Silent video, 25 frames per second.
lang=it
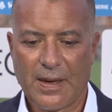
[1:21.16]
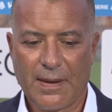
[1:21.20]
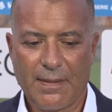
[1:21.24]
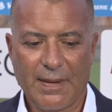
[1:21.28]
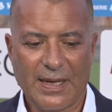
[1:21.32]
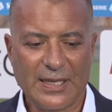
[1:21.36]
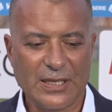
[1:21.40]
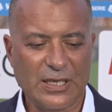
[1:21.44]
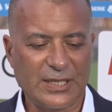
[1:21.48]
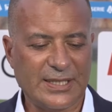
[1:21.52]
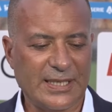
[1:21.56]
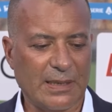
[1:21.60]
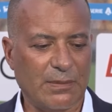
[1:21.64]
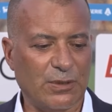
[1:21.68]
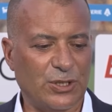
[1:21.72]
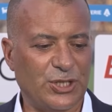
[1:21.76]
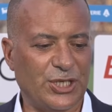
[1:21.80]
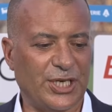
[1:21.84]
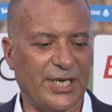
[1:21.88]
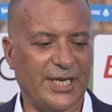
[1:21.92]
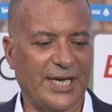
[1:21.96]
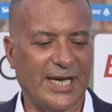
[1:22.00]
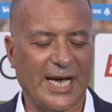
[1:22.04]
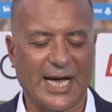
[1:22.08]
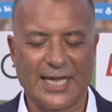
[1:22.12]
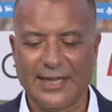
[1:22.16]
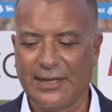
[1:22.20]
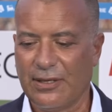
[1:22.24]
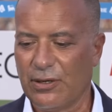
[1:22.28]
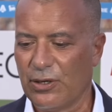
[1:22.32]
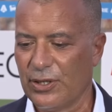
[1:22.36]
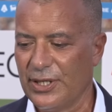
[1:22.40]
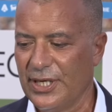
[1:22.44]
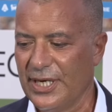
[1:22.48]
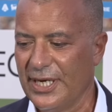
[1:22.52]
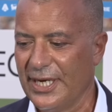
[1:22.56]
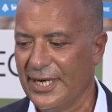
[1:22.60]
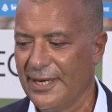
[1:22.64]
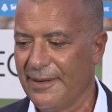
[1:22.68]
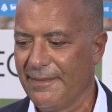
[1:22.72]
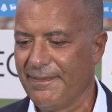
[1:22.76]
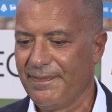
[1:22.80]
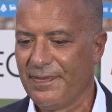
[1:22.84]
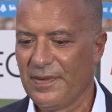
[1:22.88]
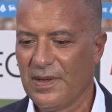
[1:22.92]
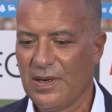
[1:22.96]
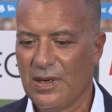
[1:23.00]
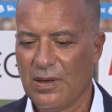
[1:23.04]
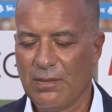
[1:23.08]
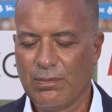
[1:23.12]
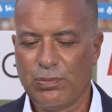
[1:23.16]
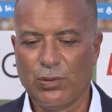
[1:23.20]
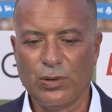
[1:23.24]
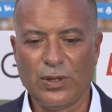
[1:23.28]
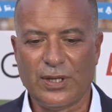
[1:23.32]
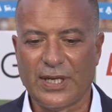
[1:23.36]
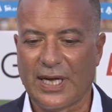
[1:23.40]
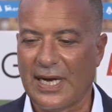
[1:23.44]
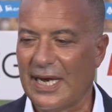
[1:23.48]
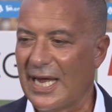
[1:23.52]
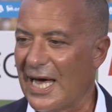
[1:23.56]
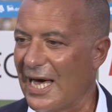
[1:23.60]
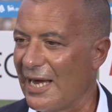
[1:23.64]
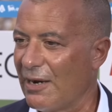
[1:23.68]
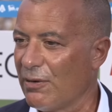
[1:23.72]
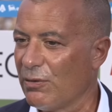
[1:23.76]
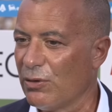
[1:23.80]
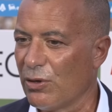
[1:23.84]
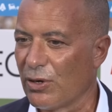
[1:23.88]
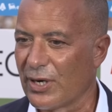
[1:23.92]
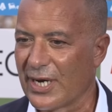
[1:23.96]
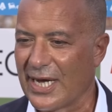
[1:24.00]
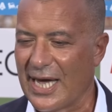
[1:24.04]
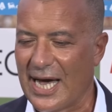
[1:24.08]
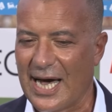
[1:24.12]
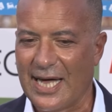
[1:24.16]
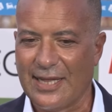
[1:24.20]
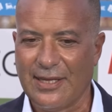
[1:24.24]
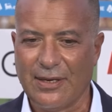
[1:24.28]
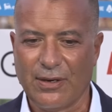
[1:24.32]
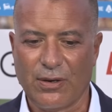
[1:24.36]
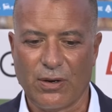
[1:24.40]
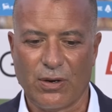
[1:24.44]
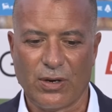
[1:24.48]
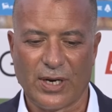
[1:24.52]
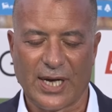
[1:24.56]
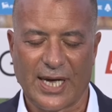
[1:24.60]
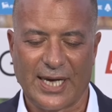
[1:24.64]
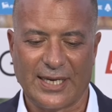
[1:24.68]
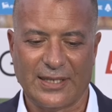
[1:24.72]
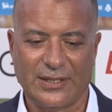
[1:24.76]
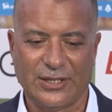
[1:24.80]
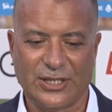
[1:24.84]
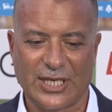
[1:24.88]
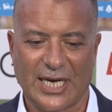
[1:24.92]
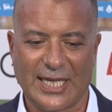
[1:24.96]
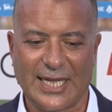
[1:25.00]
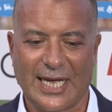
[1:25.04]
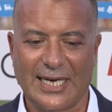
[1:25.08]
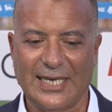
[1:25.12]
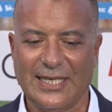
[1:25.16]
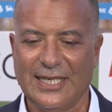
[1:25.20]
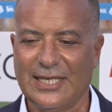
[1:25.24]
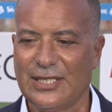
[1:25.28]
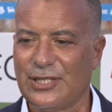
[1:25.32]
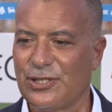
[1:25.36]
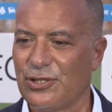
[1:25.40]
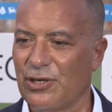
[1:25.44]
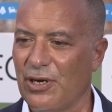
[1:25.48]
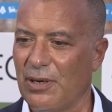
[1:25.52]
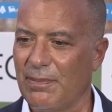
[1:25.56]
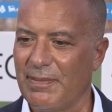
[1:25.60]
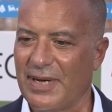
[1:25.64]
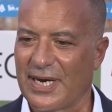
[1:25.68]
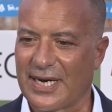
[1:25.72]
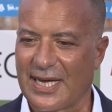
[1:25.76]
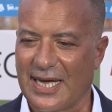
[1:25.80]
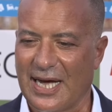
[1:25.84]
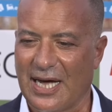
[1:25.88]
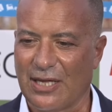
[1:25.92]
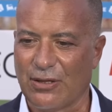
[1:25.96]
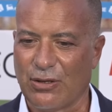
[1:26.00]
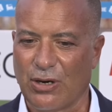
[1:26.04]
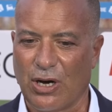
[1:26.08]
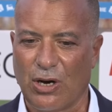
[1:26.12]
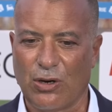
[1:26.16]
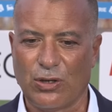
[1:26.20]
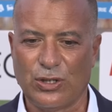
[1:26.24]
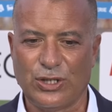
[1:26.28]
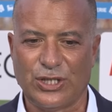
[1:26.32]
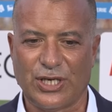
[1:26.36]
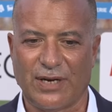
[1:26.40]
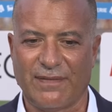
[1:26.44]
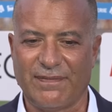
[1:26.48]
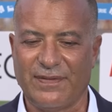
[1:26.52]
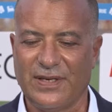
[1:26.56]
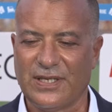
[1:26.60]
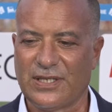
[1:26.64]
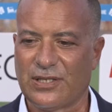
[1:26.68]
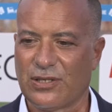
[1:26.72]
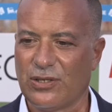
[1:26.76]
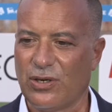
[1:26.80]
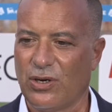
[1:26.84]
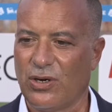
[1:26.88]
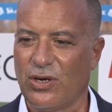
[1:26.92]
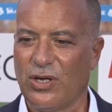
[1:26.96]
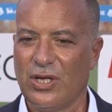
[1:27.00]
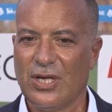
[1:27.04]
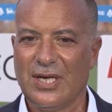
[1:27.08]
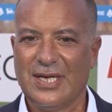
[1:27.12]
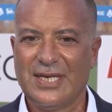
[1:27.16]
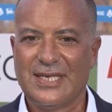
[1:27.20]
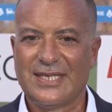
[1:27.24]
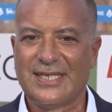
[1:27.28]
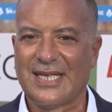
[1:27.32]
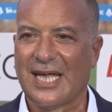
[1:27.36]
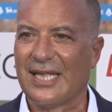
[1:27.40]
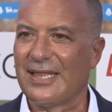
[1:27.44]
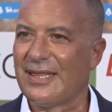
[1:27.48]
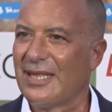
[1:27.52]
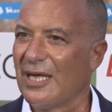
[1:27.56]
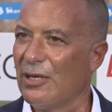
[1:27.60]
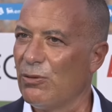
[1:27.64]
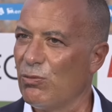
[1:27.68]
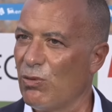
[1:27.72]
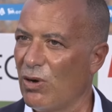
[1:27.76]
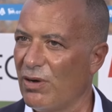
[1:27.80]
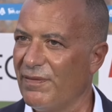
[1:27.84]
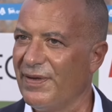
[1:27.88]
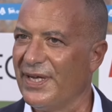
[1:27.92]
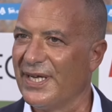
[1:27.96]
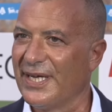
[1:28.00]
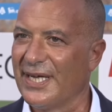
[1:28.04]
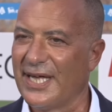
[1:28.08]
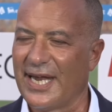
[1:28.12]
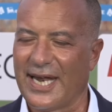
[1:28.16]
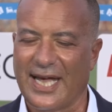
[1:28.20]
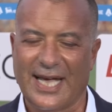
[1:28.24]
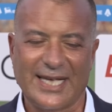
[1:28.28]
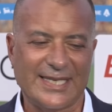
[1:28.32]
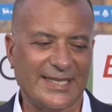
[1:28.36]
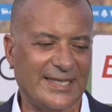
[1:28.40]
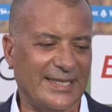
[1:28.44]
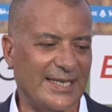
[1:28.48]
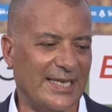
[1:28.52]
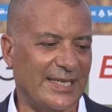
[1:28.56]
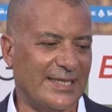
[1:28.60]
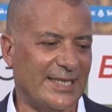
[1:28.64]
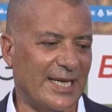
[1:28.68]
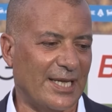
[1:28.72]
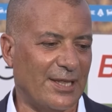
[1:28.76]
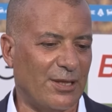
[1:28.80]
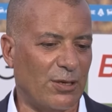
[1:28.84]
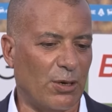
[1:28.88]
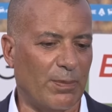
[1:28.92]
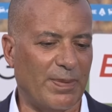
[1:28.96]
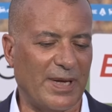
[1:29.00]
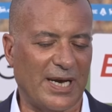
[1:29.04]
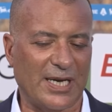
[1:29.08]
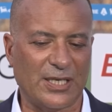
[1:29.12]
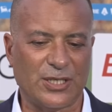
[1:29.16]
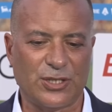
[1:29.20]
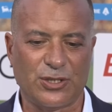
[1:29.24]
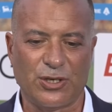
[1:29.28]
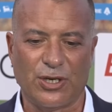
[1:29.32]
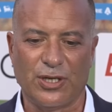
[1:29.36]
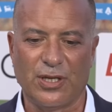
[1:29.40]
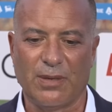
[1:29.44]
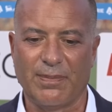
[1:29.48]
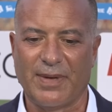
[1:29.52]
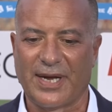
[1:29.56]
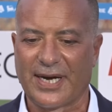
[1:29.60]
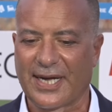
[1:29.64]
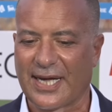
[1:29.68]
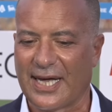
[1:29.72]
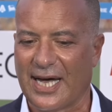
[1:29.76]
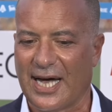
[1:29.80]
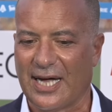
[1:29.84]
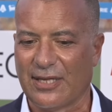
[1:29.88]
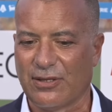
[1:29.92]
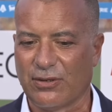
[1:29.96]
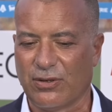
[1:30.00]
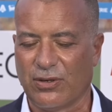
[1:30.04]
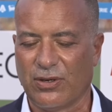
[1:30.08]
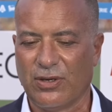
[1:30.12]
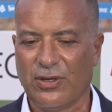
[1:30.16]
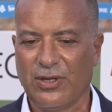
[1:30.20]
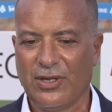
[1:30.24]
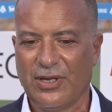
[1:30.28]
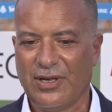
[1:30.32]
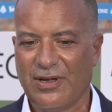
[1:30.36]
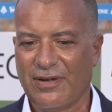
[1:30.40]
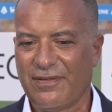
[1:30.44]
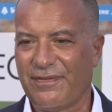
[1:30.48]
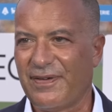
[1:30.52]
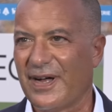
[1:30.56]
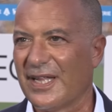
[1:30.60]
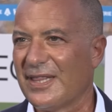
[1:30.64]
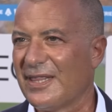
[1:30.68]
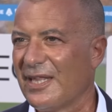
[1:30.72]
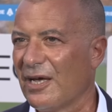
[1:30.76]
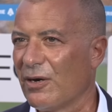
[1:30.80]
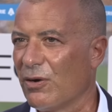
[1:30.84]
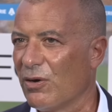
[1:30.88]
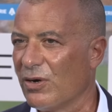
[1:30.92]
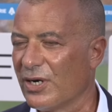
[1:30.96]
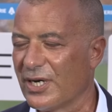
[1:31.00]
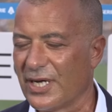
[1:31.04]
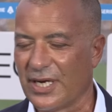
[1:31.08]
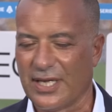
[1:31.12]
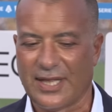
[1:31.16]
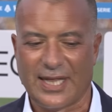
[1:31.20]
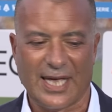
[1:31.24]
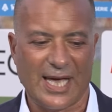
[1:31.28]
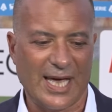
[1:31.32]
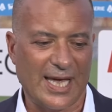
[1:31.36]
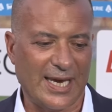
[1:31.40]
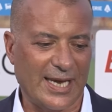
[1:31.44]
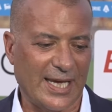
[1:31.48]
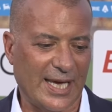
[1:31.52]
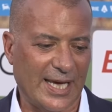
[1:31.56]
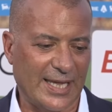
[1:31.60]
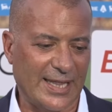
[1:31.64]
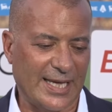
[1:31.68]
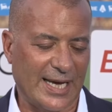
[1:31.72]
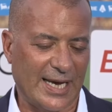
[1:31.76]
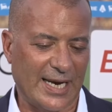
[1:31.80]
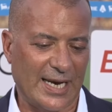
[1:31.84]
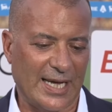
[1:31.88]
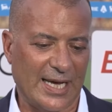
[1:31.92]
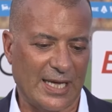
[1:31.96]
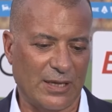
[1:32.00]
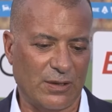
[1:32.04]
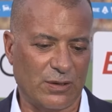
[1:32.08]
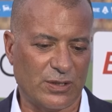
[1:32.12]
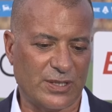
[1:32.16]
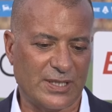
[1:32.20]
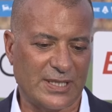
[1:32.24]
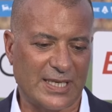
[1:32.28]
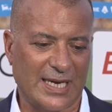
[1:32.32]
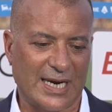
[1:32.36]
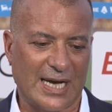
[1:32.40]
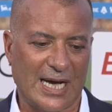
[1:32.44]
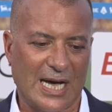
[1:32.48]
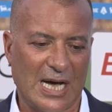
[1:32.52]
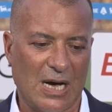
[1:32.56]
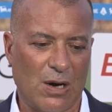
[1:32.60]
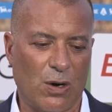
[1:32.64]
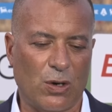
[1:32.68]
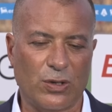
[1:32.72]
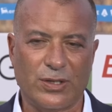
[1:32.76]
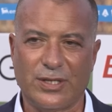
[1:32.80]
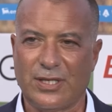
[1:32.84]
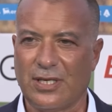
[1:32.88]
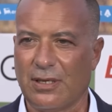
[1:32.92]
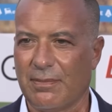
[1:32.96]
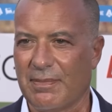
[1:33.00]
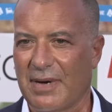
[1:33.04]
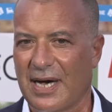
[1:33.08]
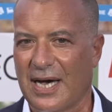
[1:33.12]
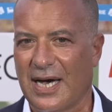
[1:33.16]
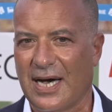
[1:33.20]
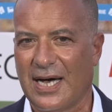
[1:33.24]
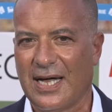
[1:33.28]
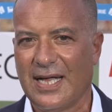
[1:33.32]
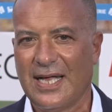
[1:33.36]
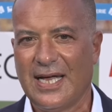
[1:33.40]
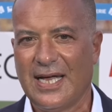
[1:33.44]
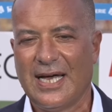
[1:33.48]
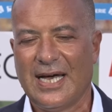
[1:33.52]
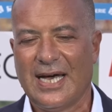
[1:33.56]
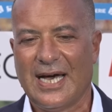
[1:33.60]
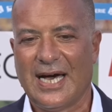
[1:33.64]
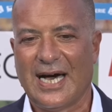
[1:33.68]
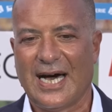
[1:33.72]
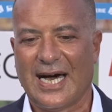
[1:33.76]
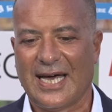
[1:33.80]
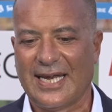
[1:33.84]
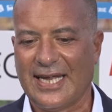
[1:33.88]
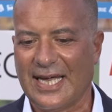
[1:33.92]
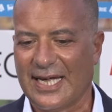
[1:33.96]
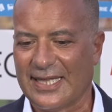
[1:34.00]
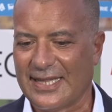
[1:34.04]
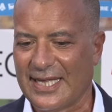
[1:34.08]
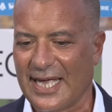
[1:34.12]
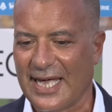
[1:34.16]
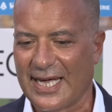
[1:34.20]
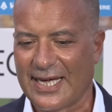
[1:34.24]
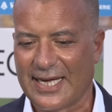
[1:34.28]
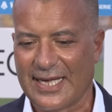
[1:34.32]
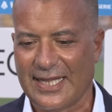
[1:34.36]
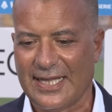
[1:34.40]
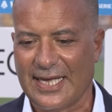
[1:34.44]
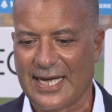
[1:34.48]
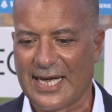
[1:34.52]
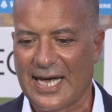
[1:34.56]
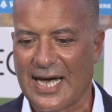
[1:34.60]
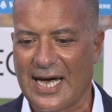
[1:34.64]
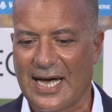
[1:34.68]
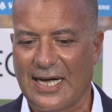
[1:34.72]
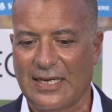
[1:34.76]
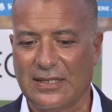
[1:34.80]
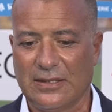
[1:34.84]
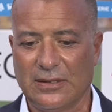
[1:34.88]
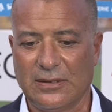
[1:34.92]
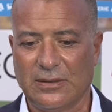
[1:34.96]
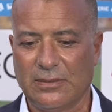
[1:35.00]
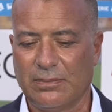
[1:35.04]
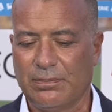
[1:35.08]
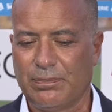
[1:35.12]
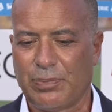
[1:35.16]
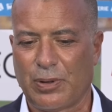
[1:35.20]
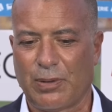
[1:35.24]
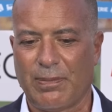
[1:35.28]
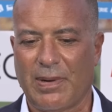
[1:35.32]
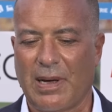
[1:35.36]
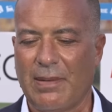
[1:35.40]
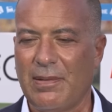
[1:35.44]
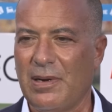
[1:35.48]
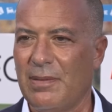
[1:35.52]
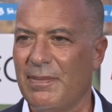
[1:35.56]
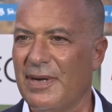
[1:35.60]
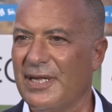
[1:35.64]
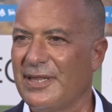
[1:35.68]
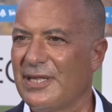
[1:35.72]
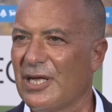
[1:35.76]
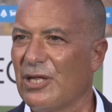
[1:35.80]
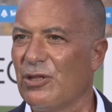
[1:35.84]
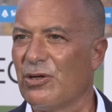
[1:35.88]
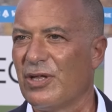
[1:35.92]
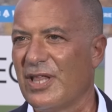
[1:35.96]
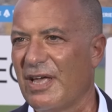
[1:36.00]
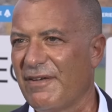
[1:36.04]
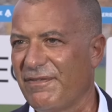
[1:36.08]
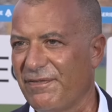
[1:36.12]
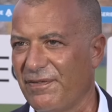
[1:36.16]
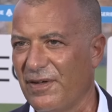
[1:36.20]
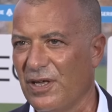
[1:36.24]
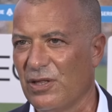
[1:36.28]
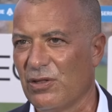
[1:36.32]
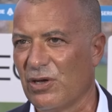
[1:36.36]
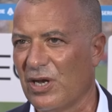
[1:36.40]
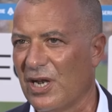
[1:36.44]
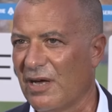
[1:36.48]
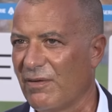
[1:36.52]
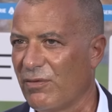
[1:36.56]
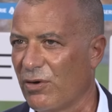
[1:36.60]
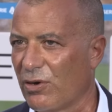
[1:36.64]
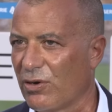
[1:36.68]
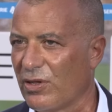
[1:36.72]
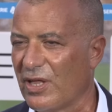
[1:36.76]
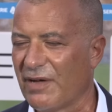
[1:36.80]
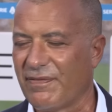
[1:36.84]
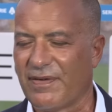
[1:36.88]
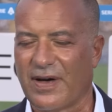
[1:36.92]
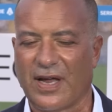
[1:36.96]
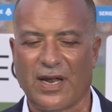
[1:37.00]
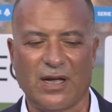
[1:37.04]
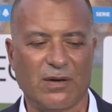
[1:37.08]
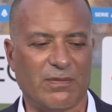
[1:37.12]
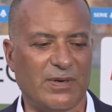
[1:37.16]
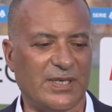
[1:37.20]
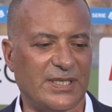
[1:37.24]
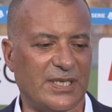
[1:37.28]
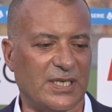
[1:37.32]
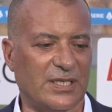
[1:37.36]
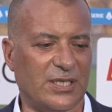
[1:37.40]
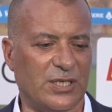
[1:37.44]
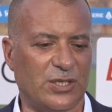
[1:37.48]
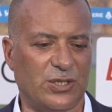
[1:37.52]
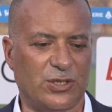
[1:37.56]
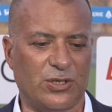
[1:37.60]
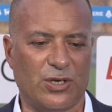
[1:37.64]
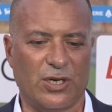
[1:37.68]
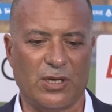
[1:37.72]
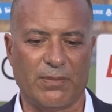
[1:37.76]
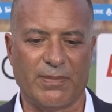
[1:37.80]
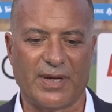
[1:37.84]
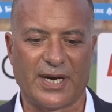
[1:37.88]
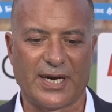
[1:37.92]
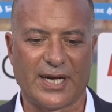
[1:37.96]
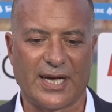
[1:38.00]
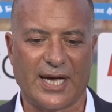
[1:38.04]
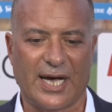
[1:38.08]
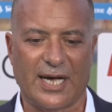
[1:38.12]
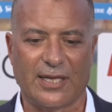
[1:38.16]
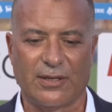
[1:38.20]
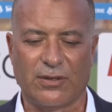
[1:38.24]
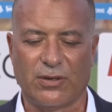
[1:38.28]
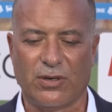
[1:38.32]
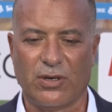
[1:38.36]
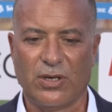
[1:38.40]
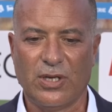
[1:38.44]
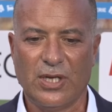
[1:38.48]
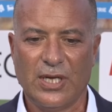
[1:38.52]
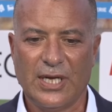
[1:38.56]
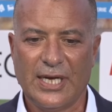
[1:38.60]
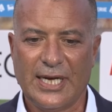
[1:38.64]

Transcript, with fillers: Eh, noi stiamo cercando di puntellare un organico che già dall'inizio del mercato a oggi ha visto sette nuovi ingressi, sette operazioni di mercato fatte con criterie dalla nostra ottima area tecnica, eh, probabilmente non è finito il lavoro da fare in questa sezione di mercato,